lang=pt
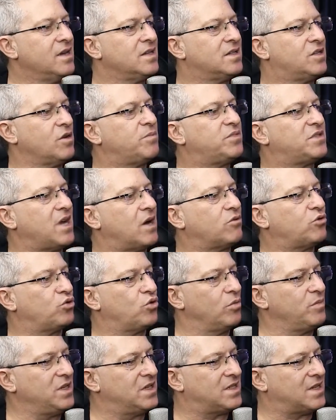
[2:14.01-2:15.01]
Se eu precisar
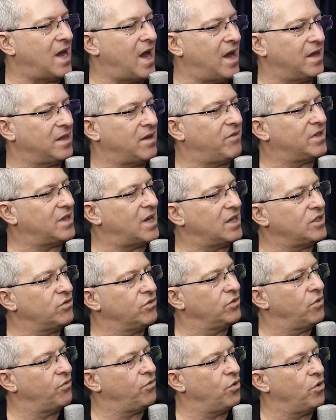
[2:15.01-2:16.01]
customizar, na verdade,
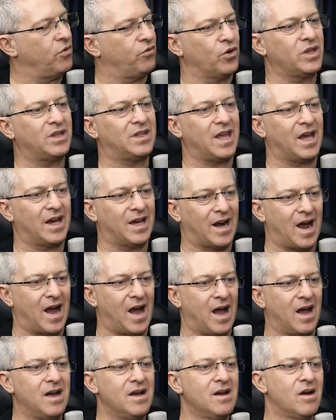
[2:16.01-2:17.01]
eu vou, eu vou
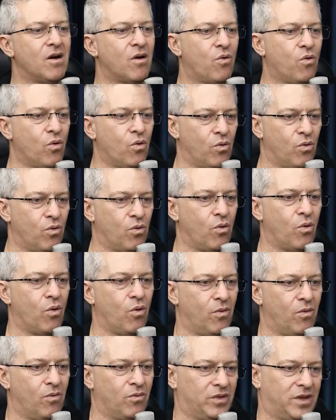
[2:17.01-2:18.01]
integrar com
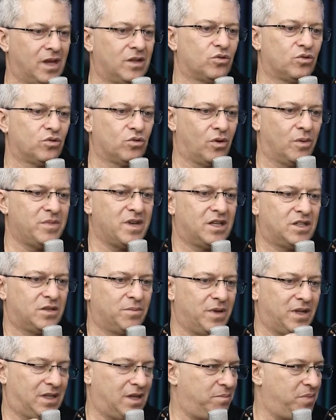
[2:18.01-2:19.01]
um, dentro do
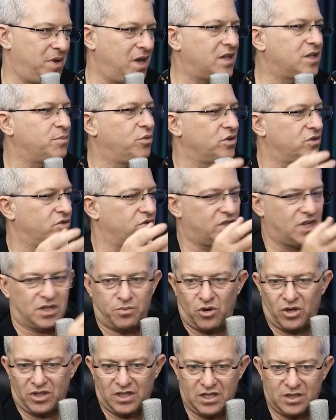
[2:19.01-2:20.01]
ambiente BTP, que depois vocês
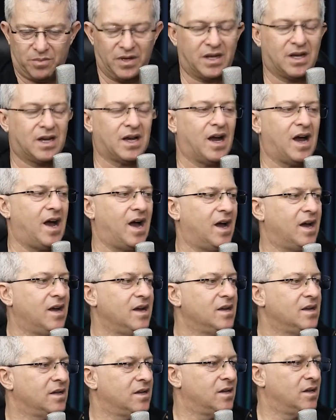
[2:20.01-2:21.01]
podem uhum. explicar. Uhum.